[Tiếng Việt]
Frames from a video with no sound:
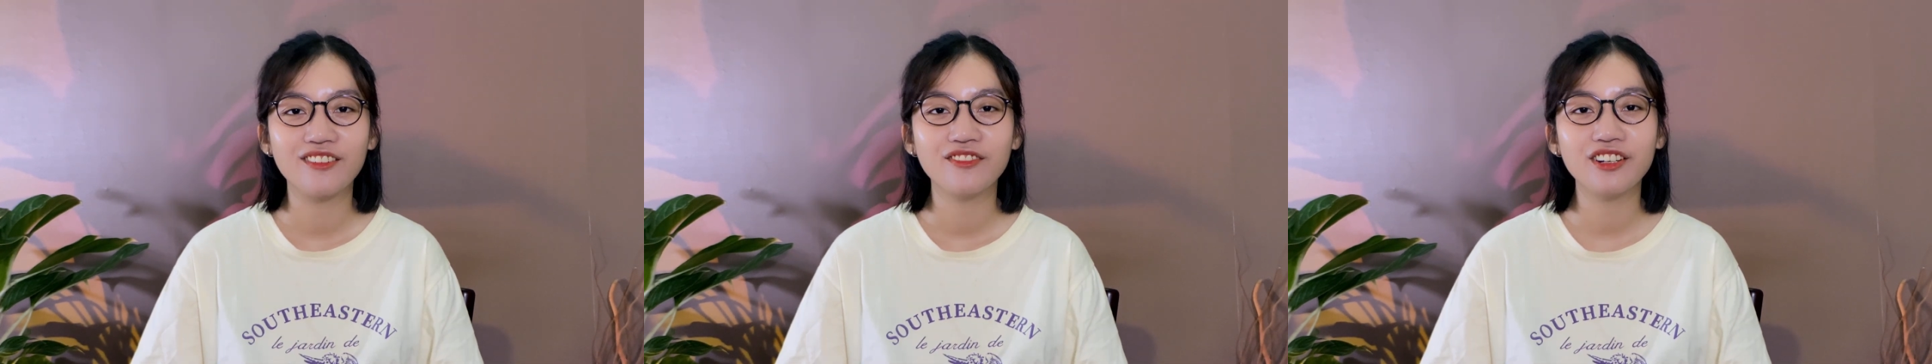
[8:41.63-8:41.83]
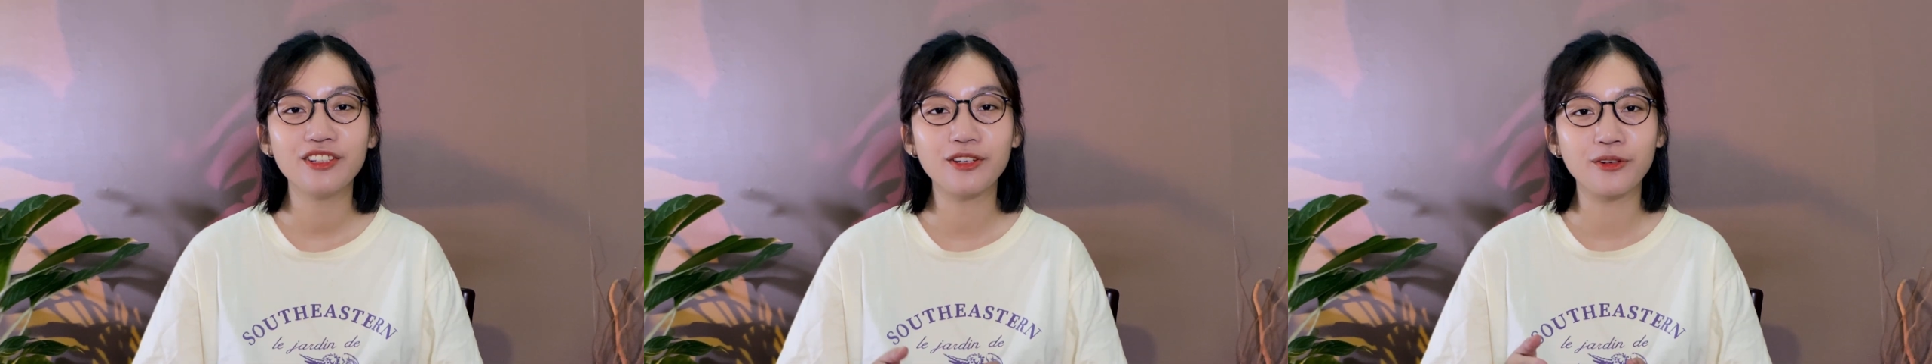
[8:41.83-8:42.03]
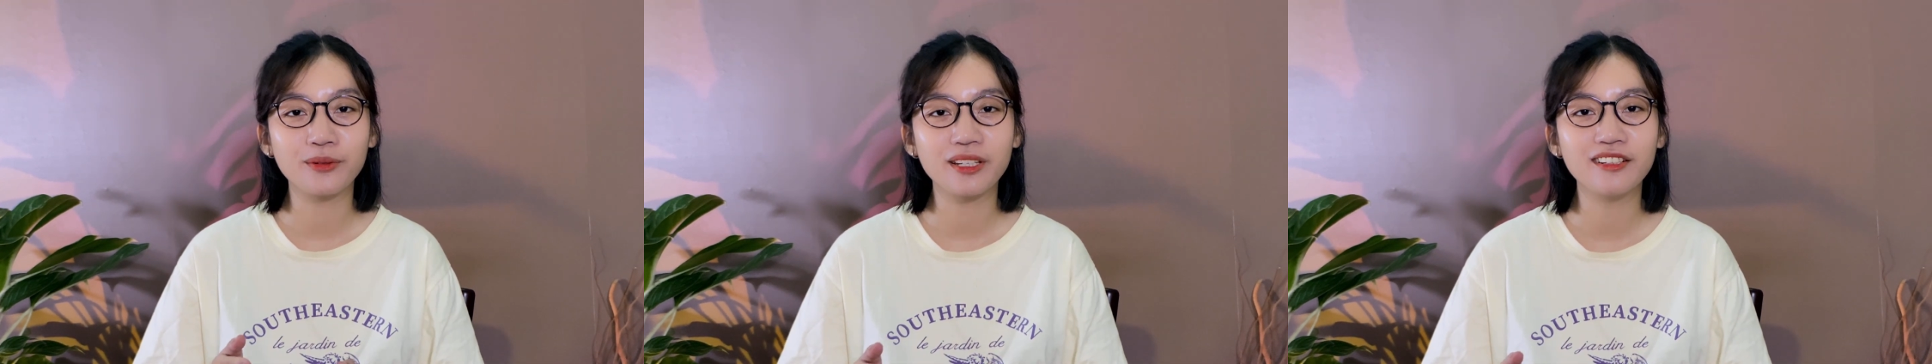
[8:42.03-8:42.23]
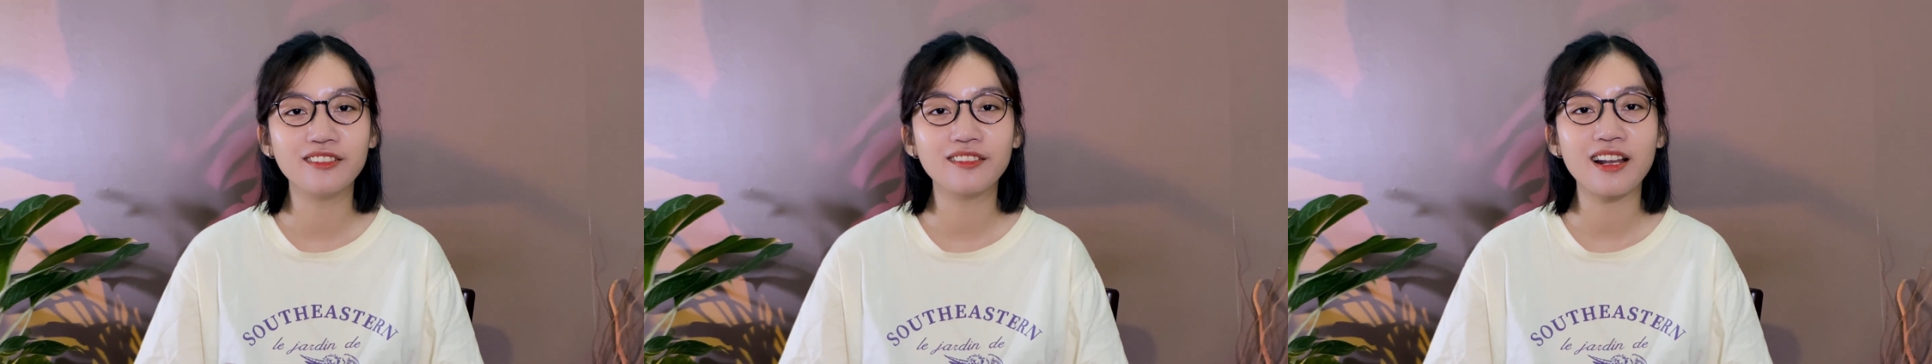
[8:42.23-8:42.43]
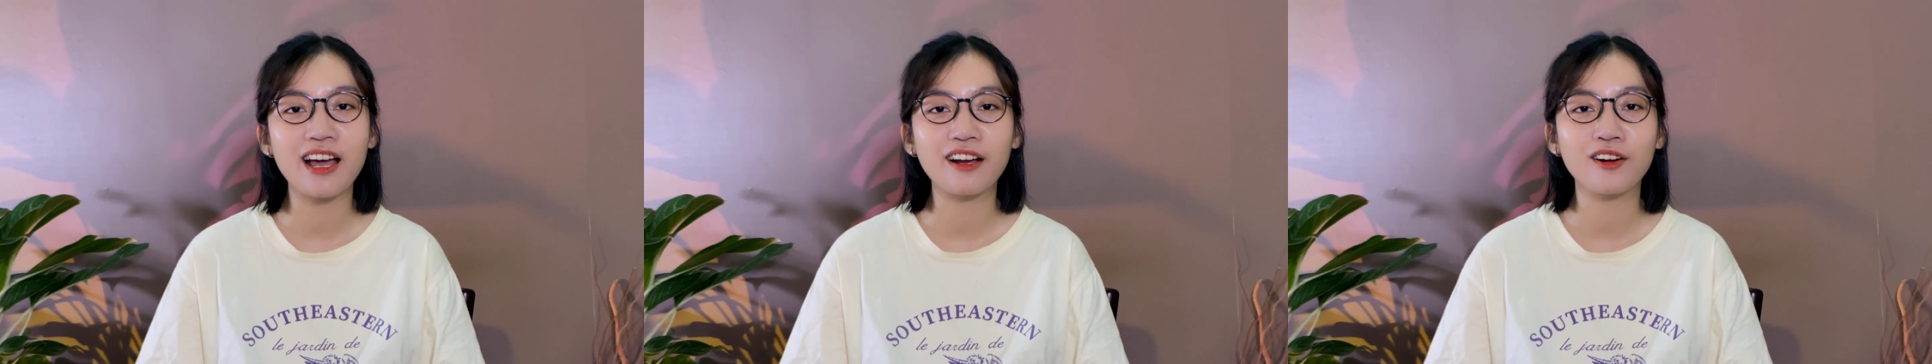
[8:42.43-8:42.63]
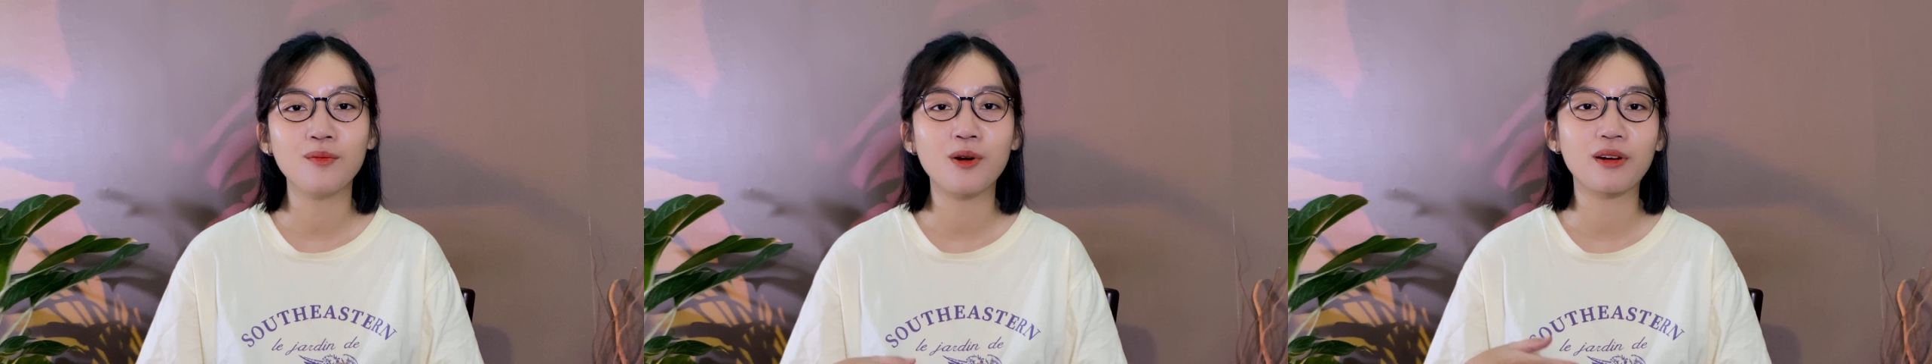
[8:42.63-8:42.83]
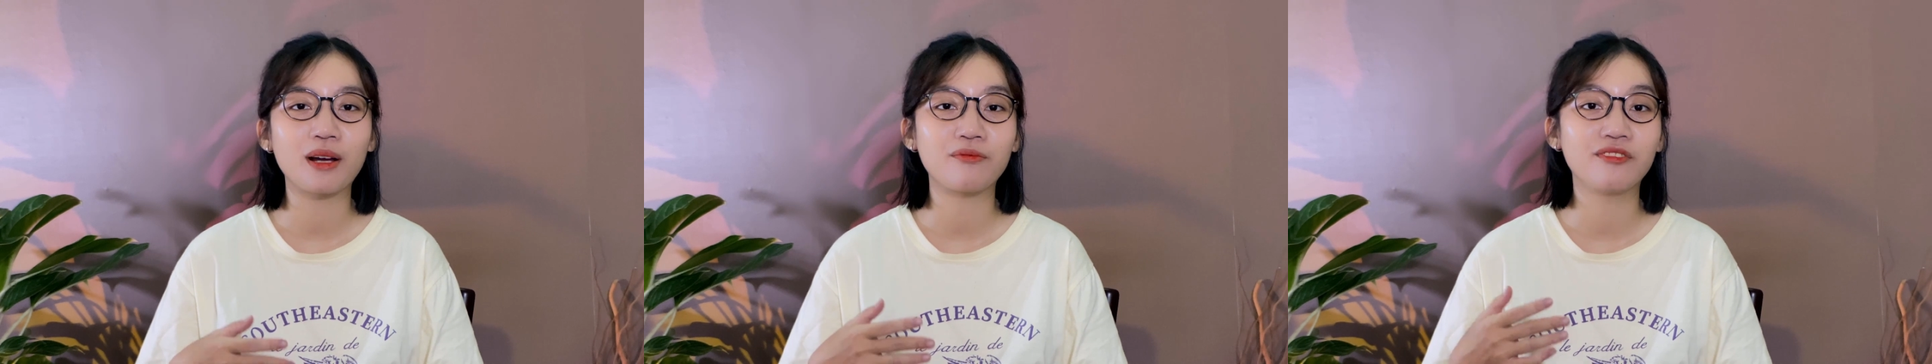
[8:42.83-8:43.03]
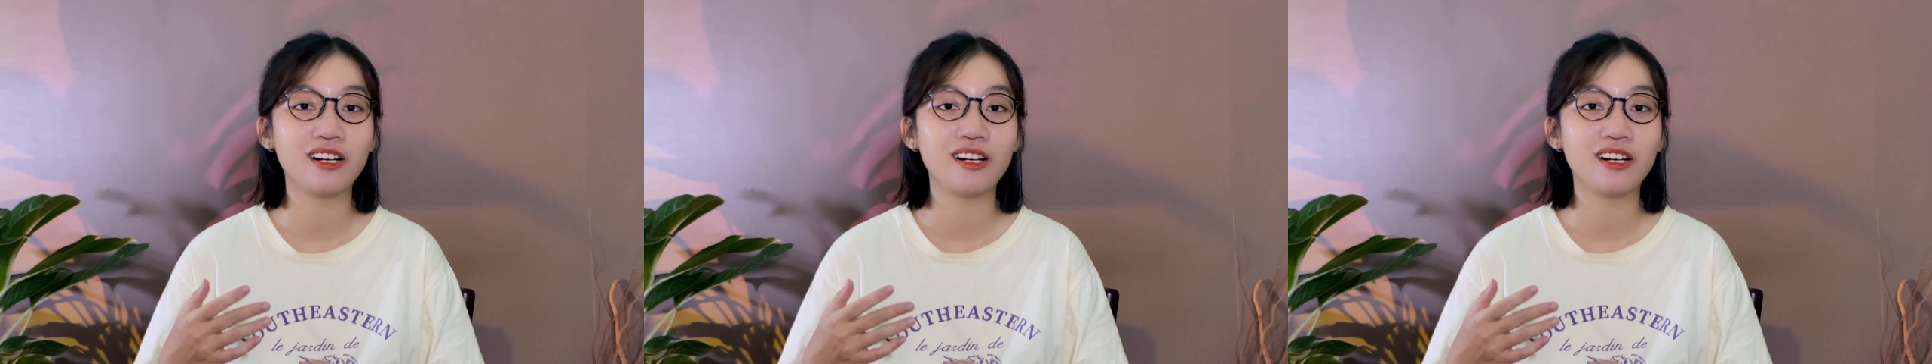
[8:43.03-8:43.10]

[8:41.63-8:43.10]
ví dụ như là có một cặp